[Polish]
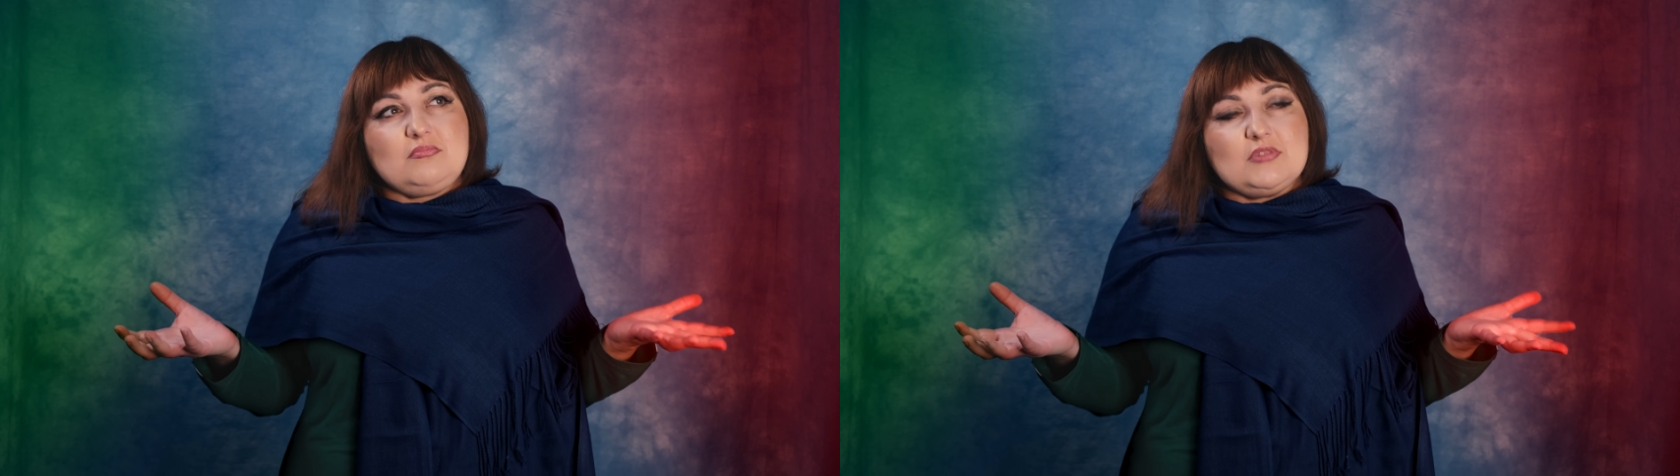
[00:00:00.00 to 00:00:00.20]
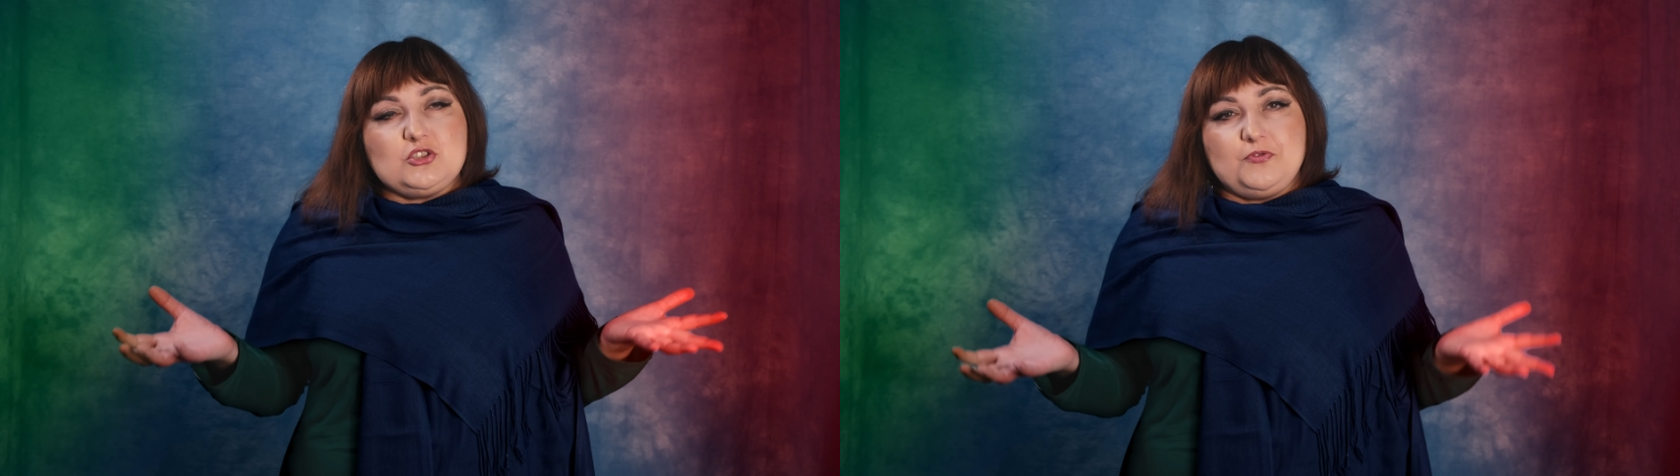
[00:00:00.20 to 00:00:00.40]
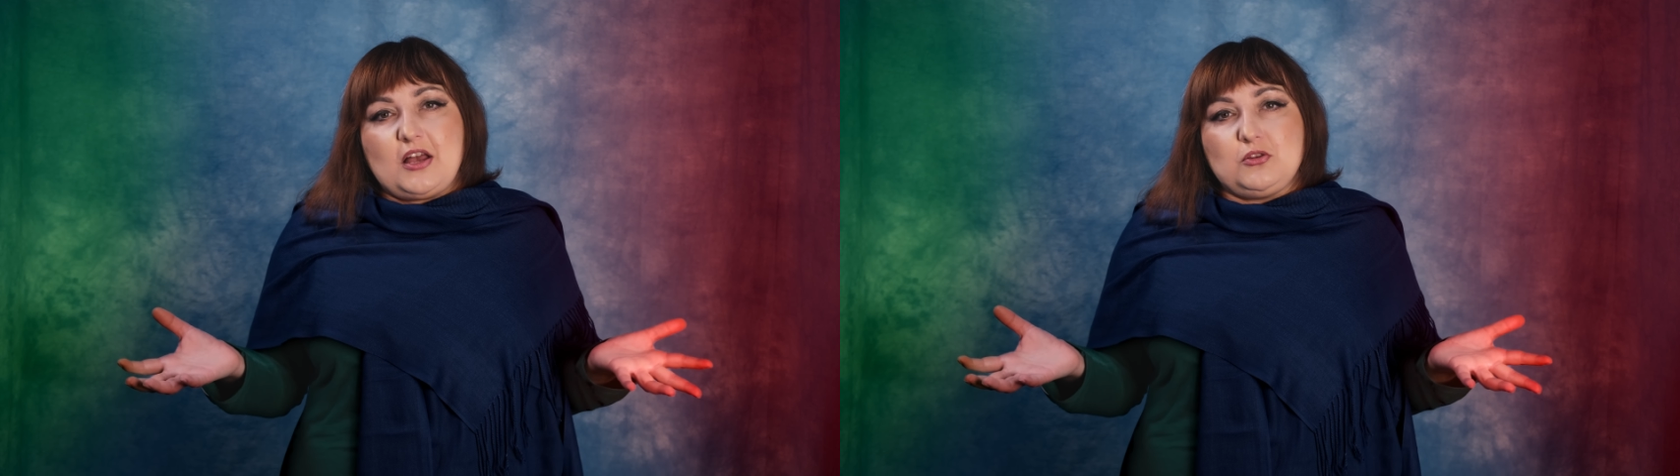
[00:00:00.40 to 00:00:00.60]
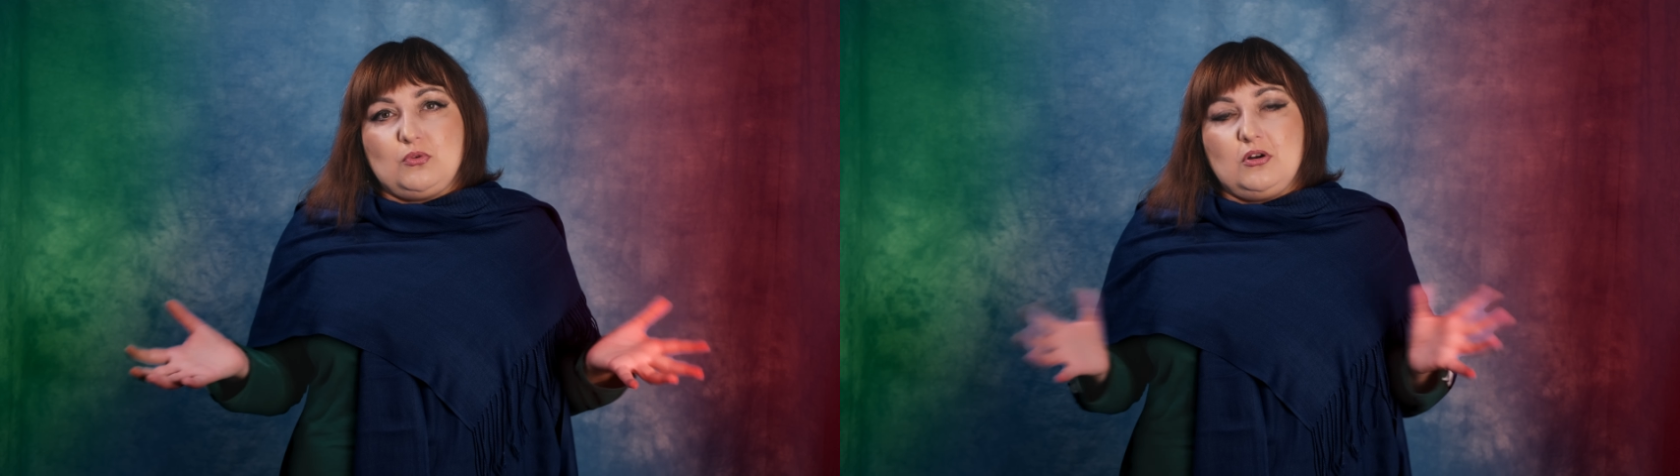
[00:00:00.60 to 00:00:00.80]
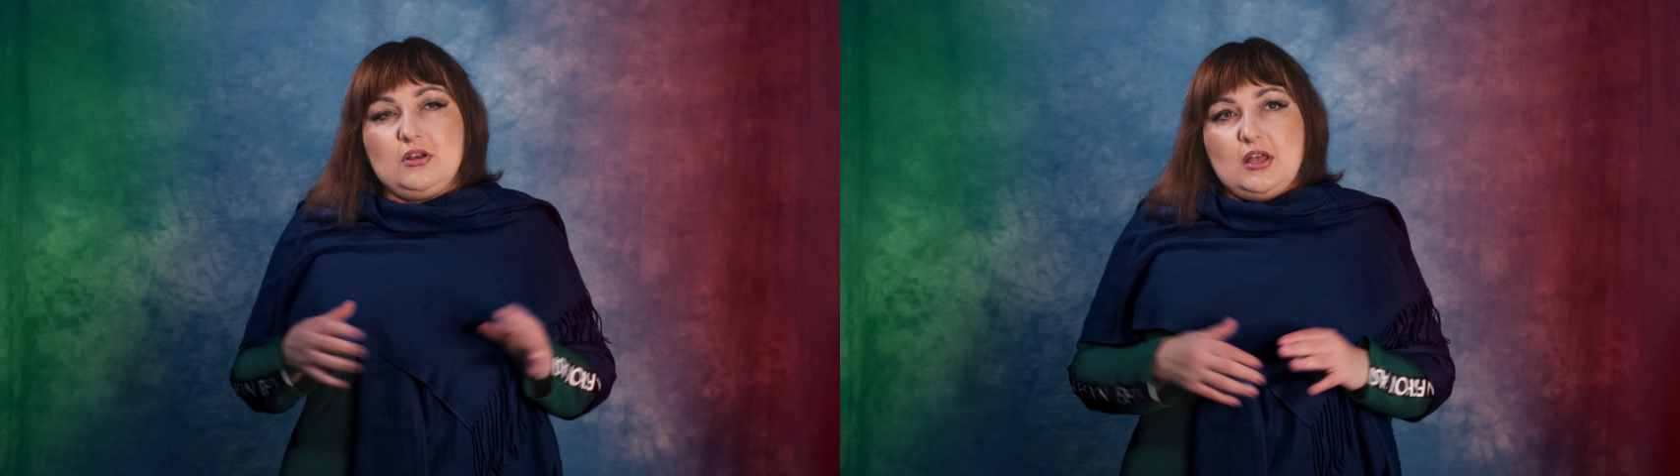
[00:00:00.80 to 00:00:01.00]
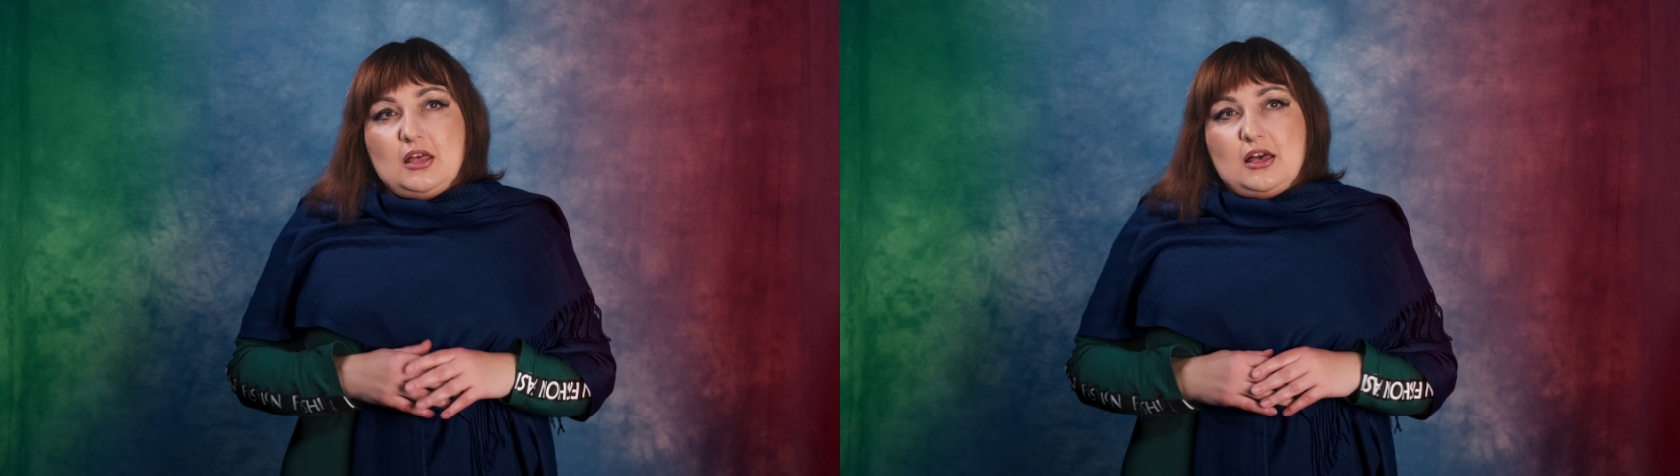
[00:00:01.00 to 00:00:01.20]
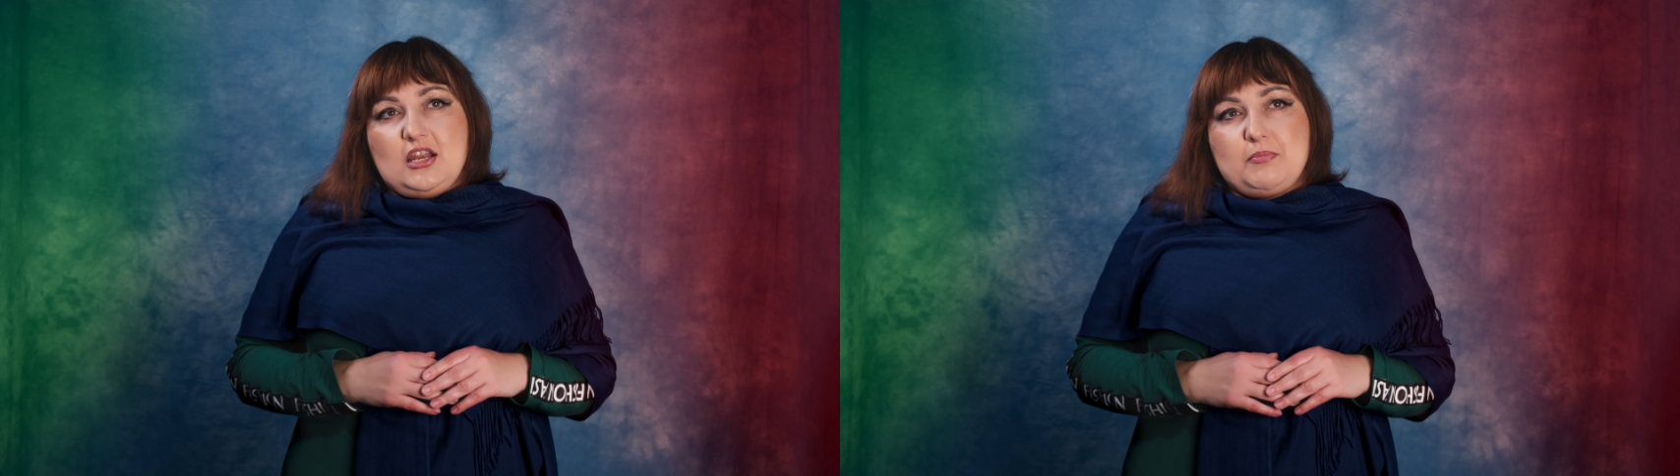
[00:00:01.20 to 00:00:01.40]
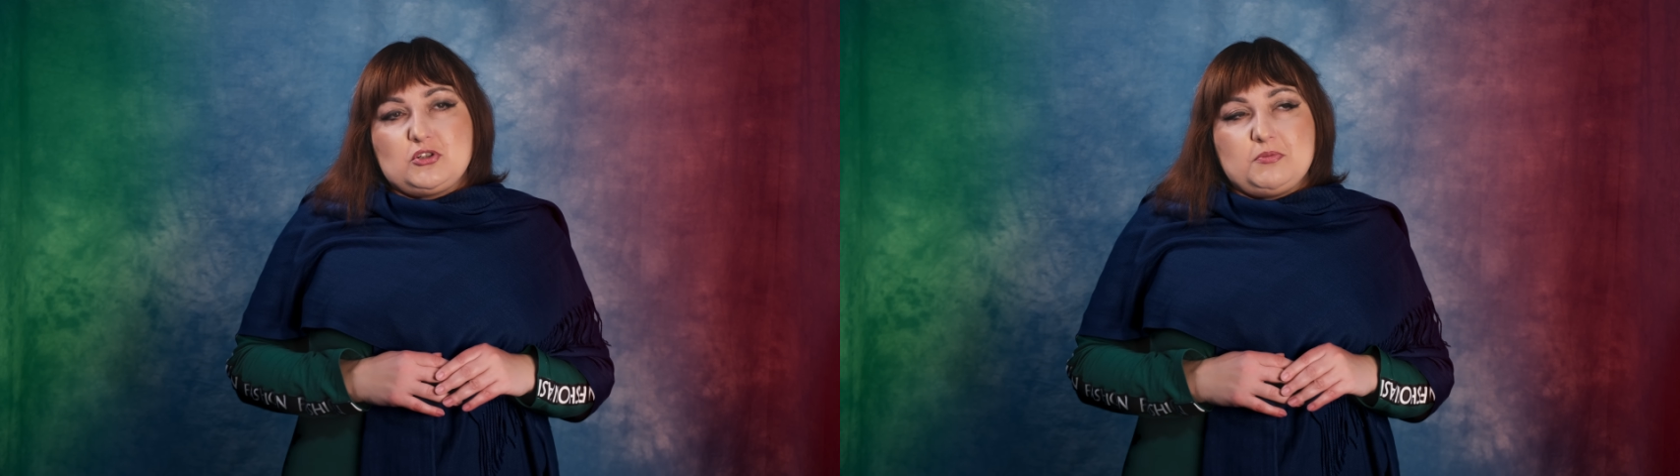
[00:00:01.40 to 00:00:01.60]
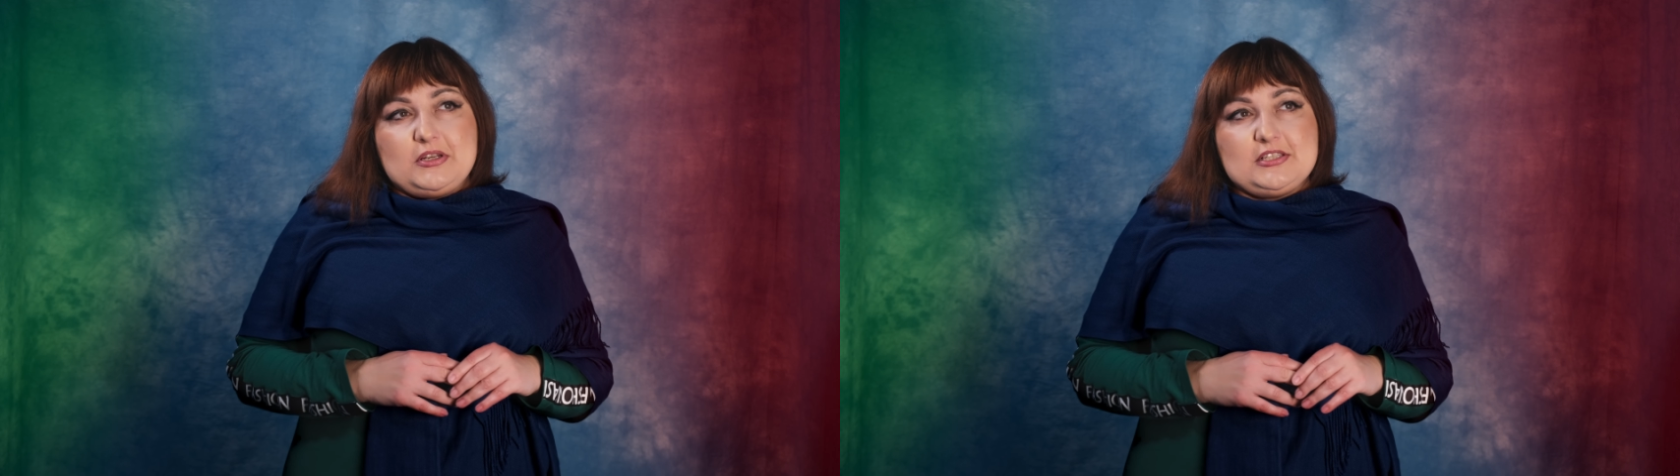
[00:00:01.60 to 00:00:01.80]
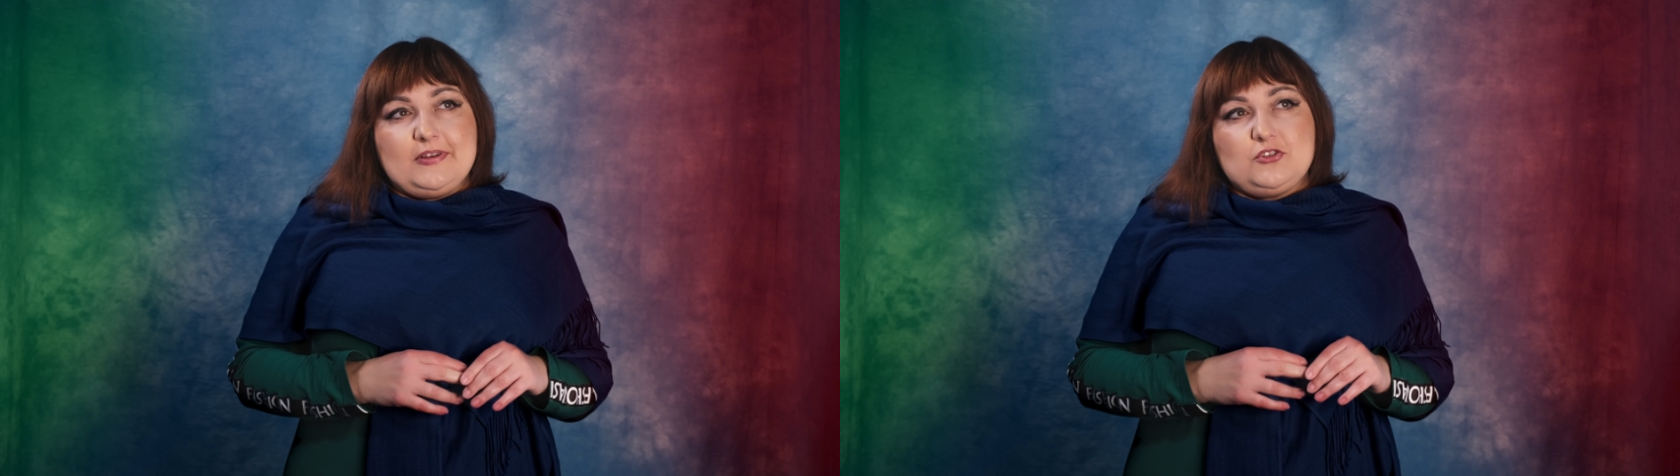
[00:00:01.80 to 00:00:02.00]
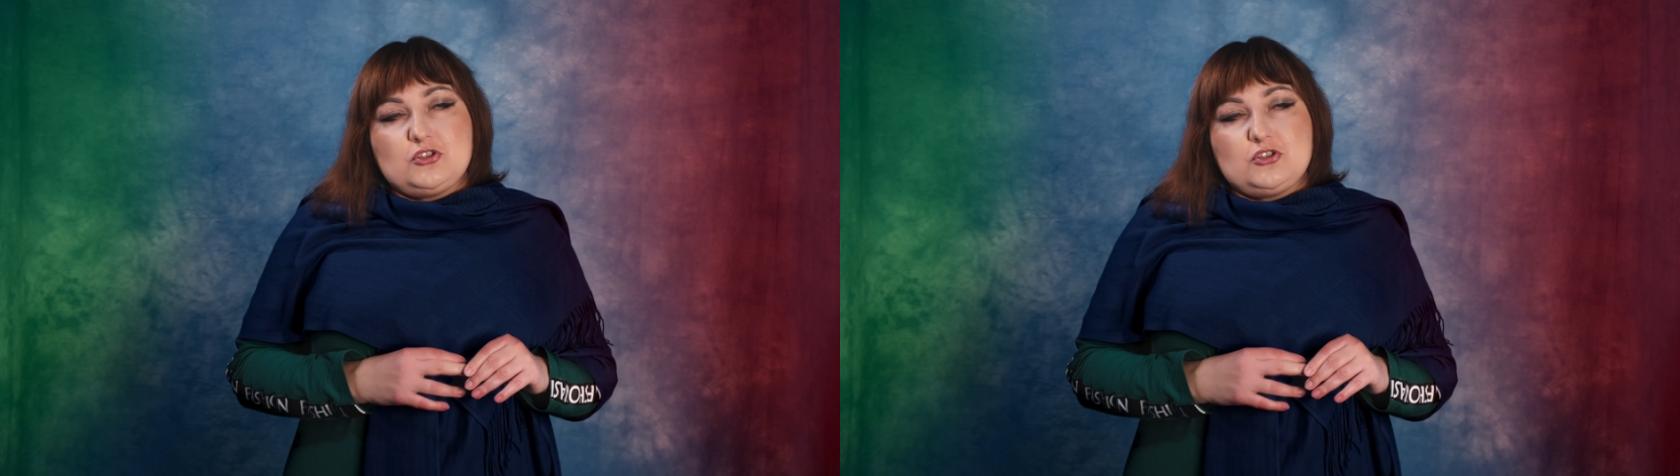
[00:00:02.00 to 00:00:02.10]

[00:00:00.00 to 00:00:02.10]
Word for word: światło, ale proszę Państwa,